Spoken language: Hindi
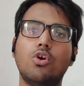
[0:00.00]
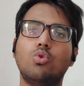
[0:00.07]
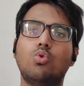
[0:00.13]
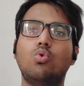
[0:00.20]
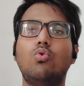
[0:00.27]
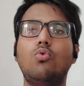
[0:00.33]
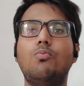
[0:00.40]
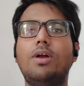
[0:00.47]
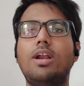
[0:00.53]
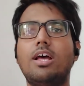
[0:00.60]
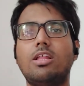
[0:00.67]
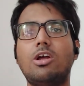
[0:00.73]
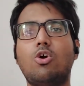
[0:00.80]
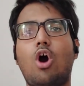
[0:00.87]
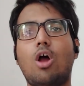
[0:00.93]
तो रूफ
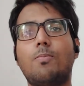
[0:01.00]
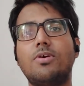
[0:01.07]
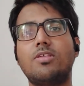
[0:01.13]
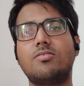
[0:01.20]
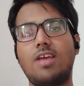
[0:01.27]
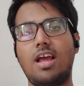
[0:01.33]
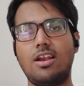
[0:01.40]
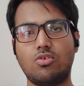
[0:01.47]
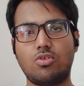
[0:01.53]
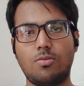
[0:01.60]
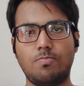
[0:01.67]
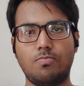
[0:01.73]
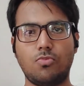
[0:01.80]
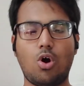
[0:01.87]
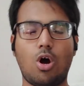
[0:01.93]
बनाता है कॉर्पस कैलोजम
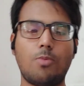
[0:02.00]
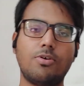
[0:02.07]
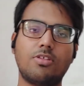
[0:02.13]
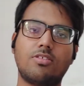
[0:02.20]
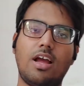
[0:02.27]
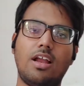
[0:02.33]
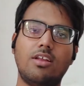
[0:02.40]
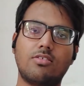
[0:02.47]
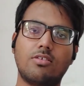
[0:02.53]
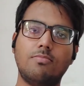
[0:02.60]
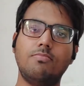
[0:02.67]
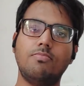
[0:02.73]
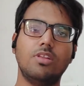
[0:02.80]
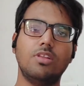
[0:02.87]
कॉर्पस कैलोजम